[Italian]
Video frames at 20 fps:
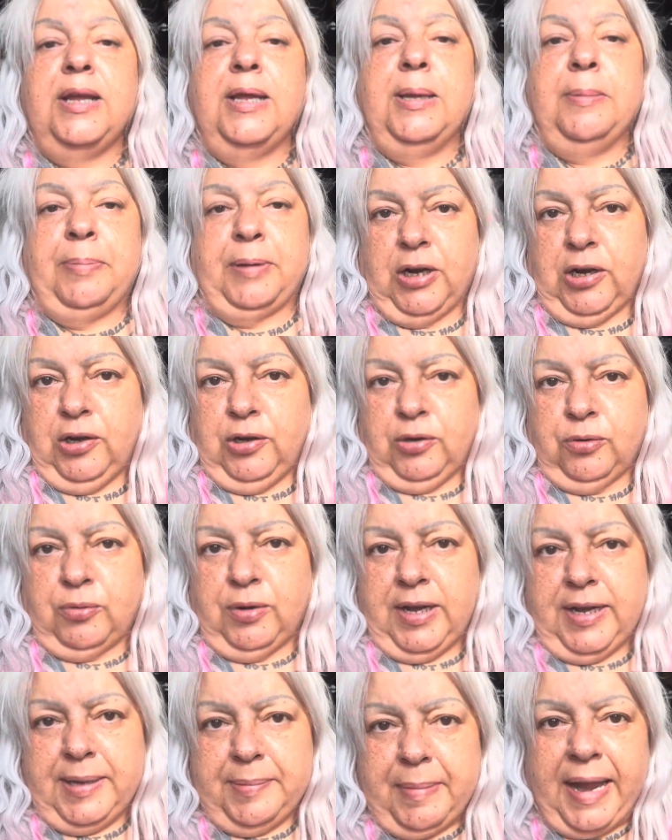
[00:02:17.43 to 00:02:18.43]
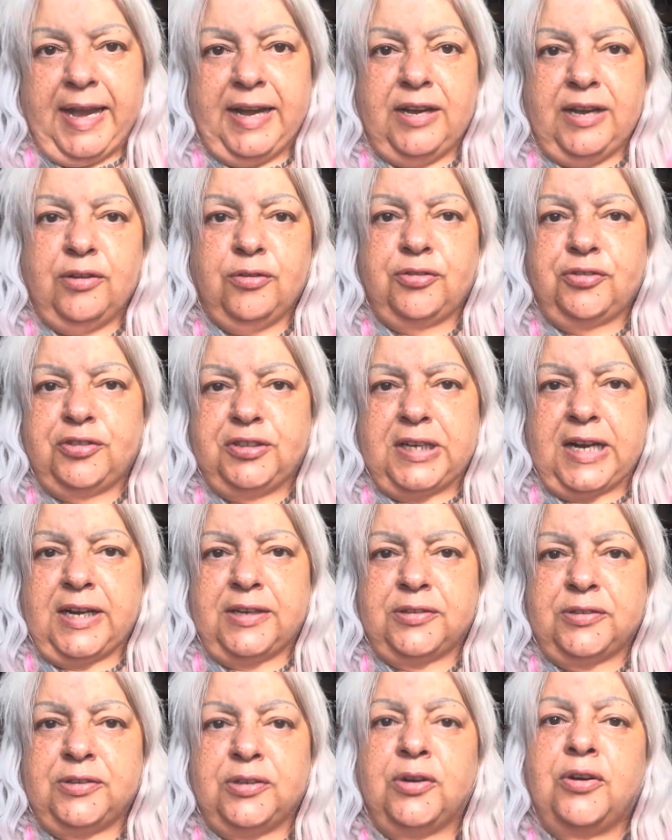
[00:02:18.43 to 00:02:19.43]
però quelli belli
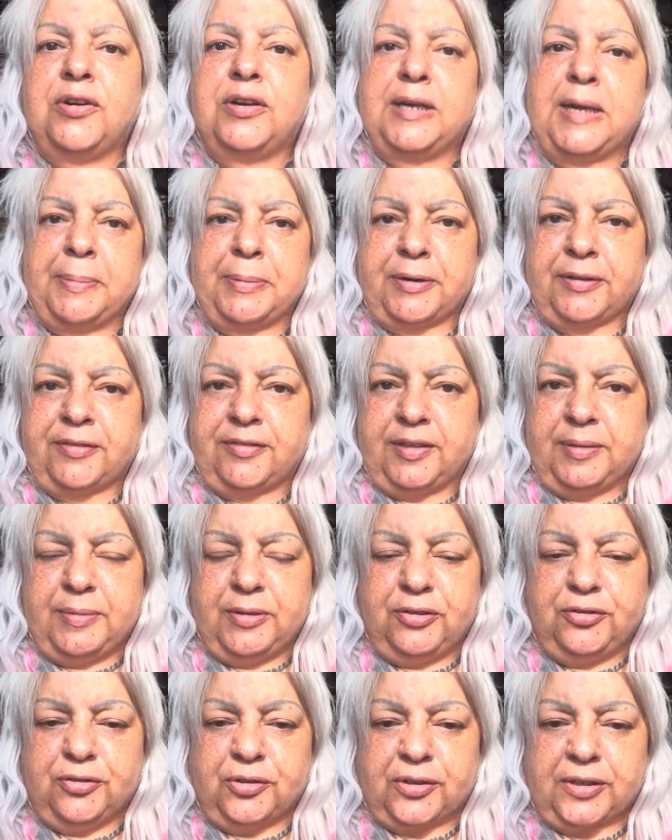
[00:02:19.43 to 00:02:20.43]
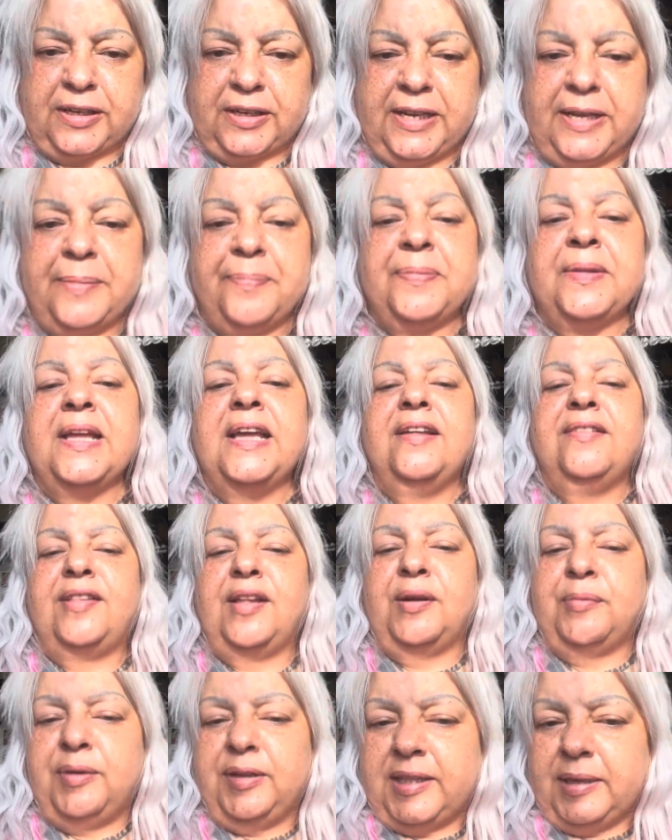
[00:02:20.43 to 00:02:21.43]
usciranno nei prossimi giorni
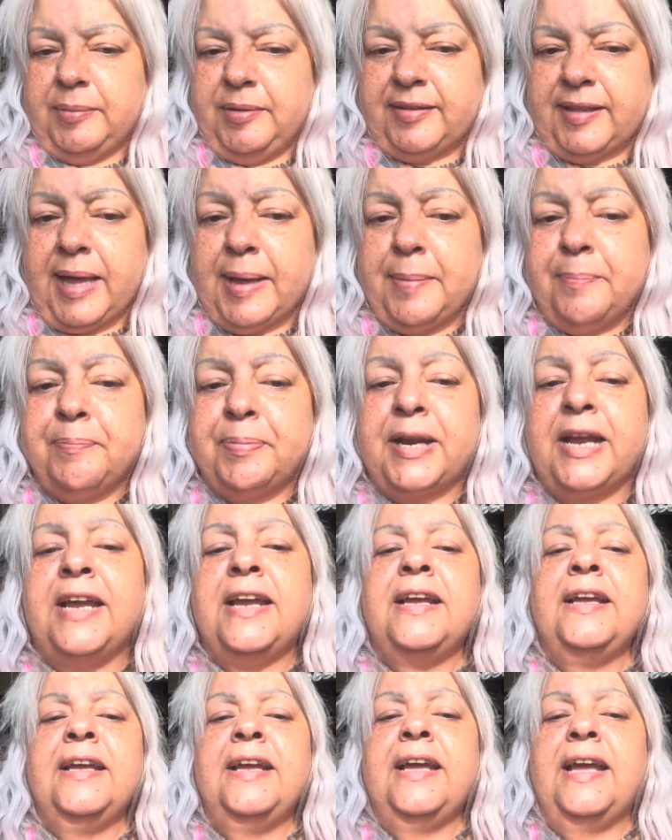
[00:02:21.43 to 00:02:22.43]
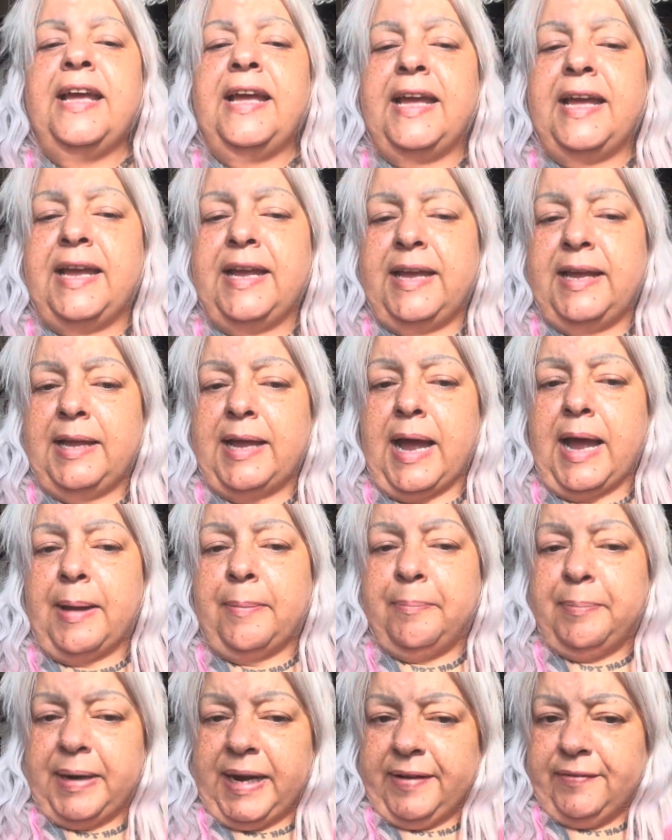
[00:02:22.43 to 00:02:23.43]
seguitemi sempre e a
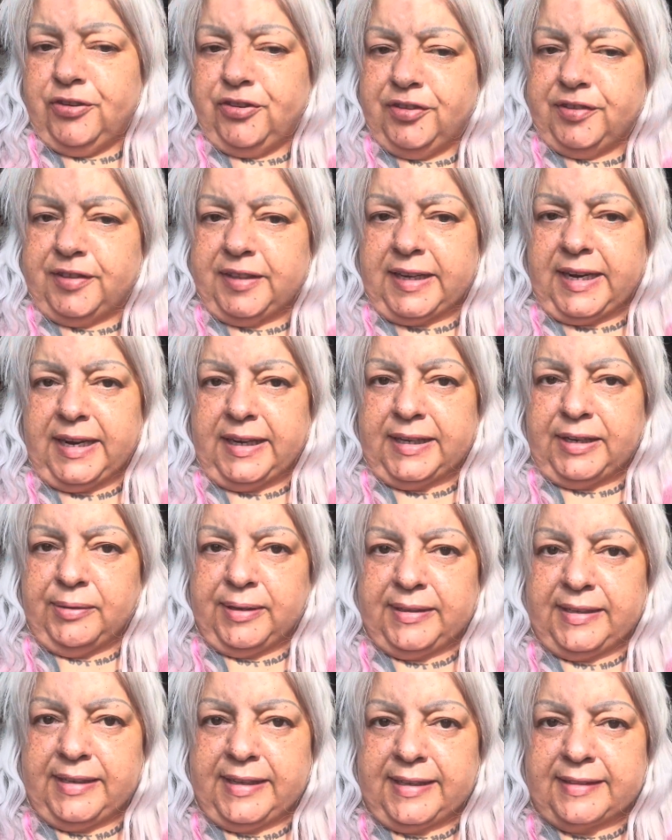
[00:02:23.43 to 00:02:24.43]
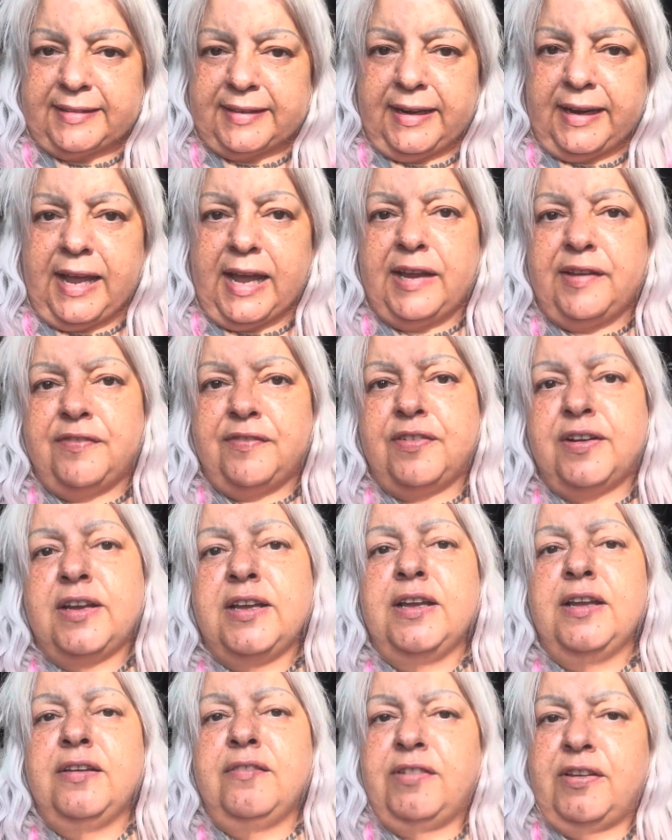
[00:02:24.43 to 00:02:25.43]
breve ci sarà anche una diretta live
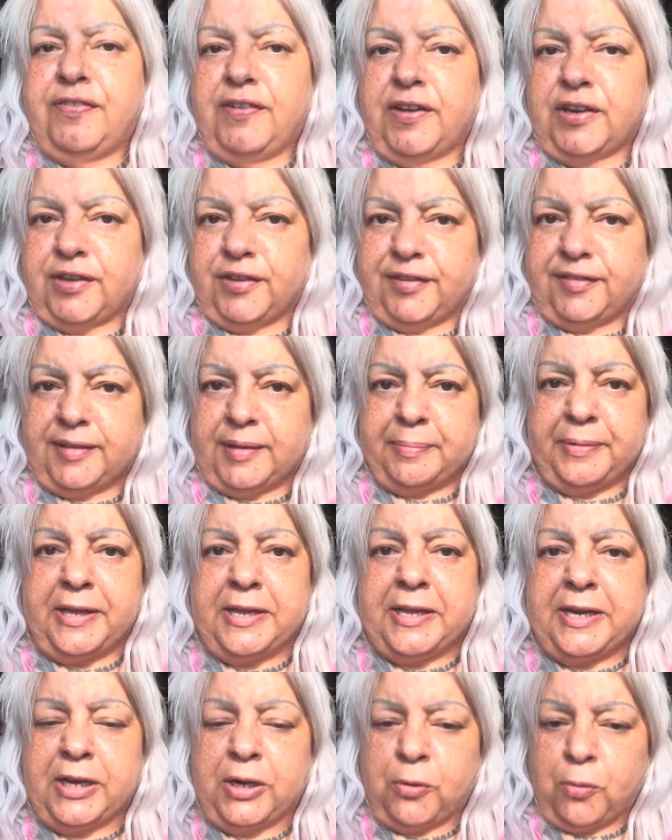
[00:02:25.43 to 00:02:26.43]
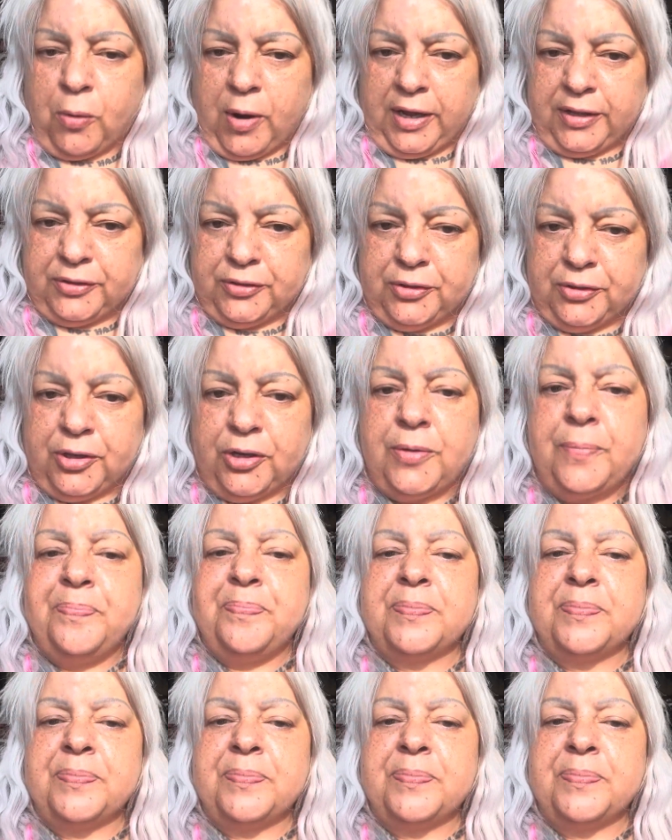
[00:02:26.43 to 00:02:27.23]
vi farò sapere quando